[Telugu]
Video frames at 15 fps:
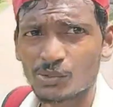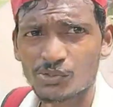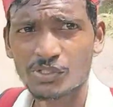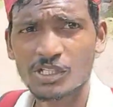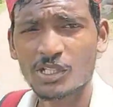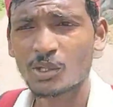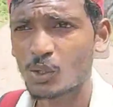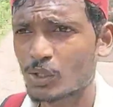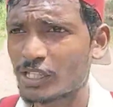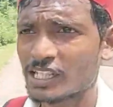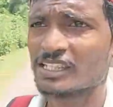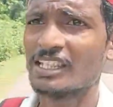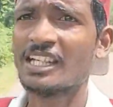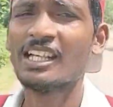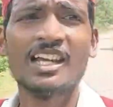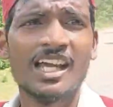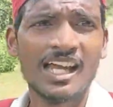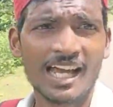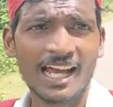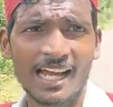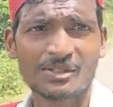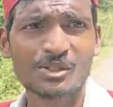చూస్తున్న రోడ్డు అయితే
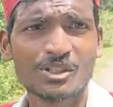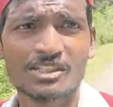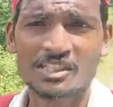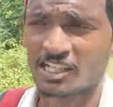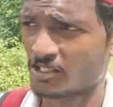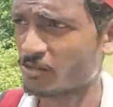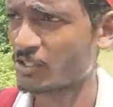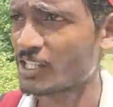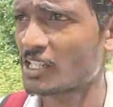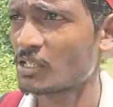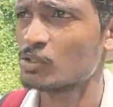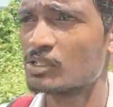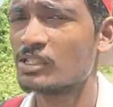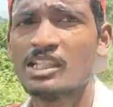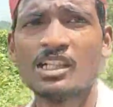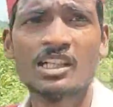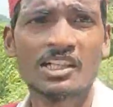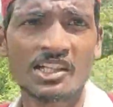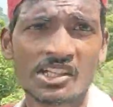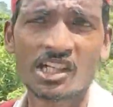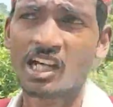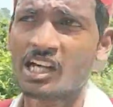యాక్చువల్లీ తరల వరకే ఉంది
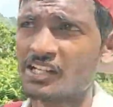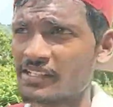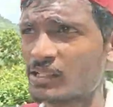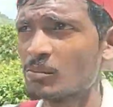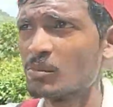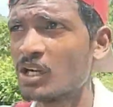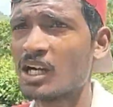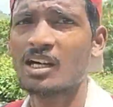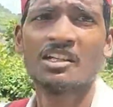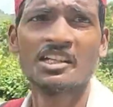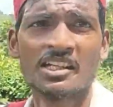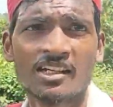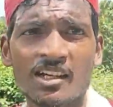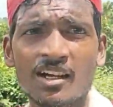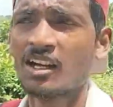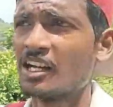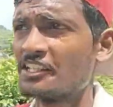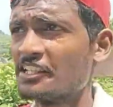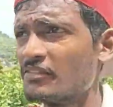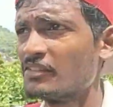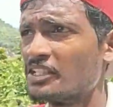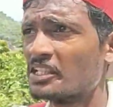ఇంకా అరీబా లింగ
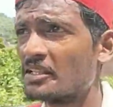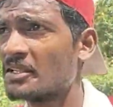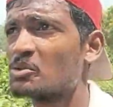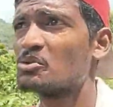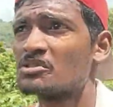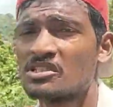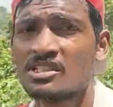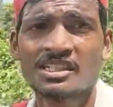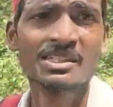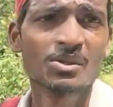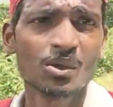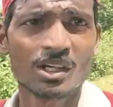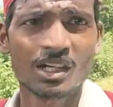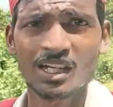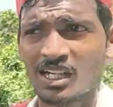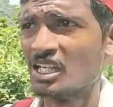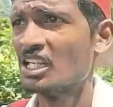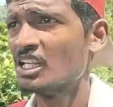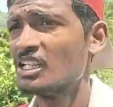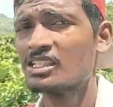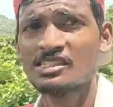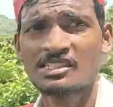అనేవి ఇక్కడ నుంచి ఇంకొక
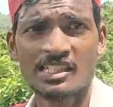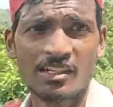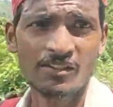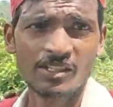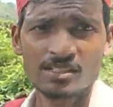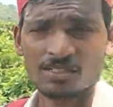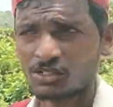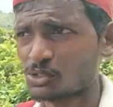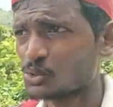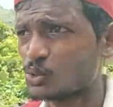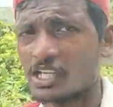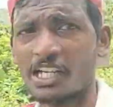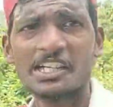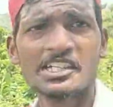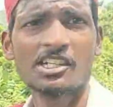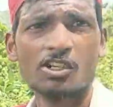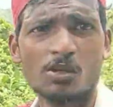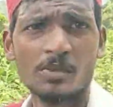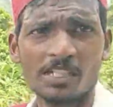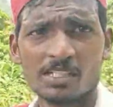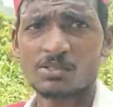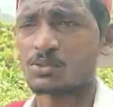సెవెన్ టు ఎయిట్
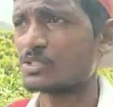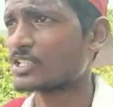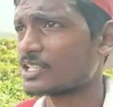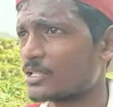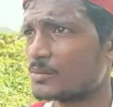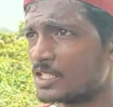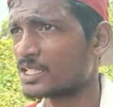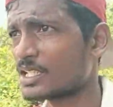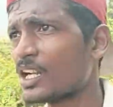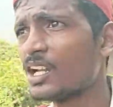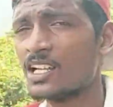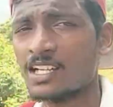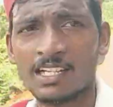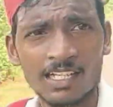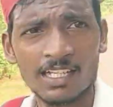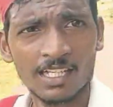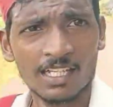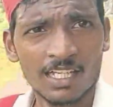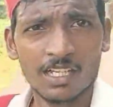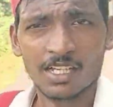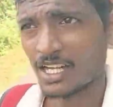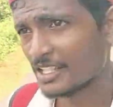కిలోమీటర్స్ ఉంటుంది అనమాట
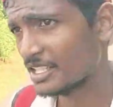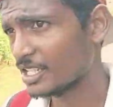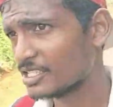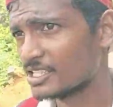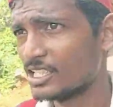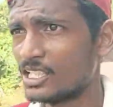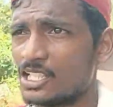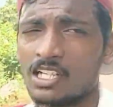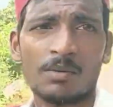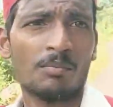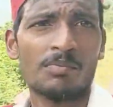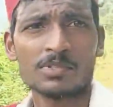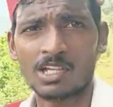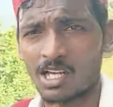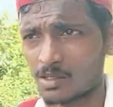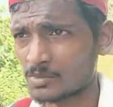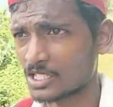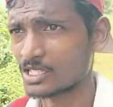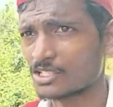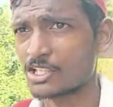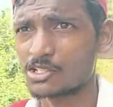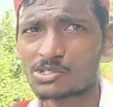కానీ అది
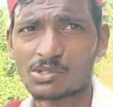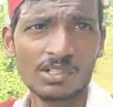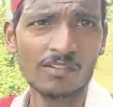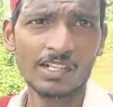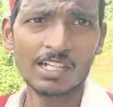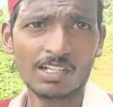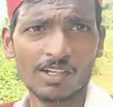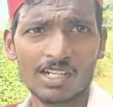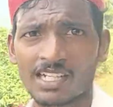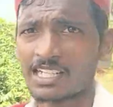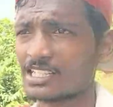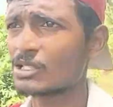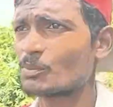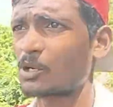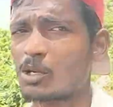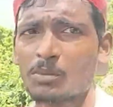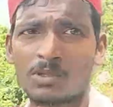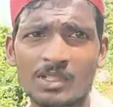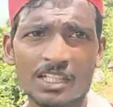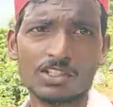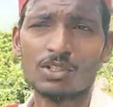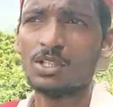నార్మల్గా నడుచుకుని వెళ్ళే వాళ్ళకి అయితే ప్రాబ్లం
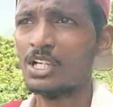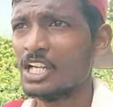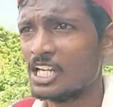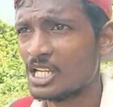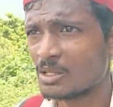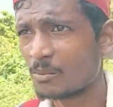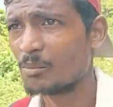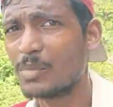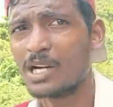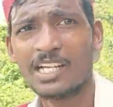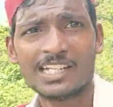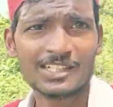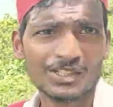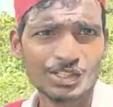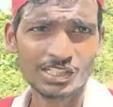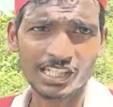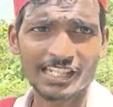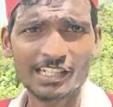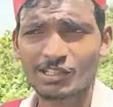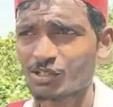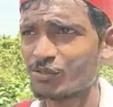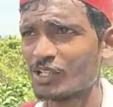లేదు బైక్
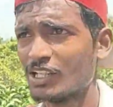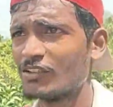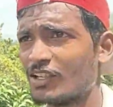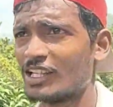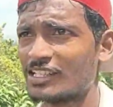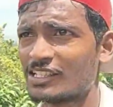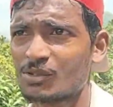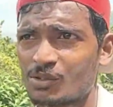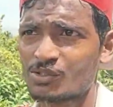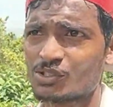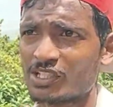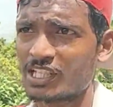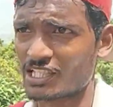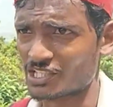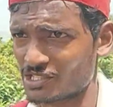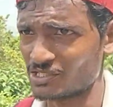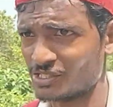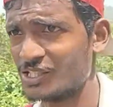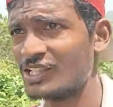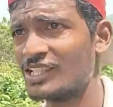సైకిల్తో వెళ్ళే వాళ్ళైతే కొంచెం కష్టం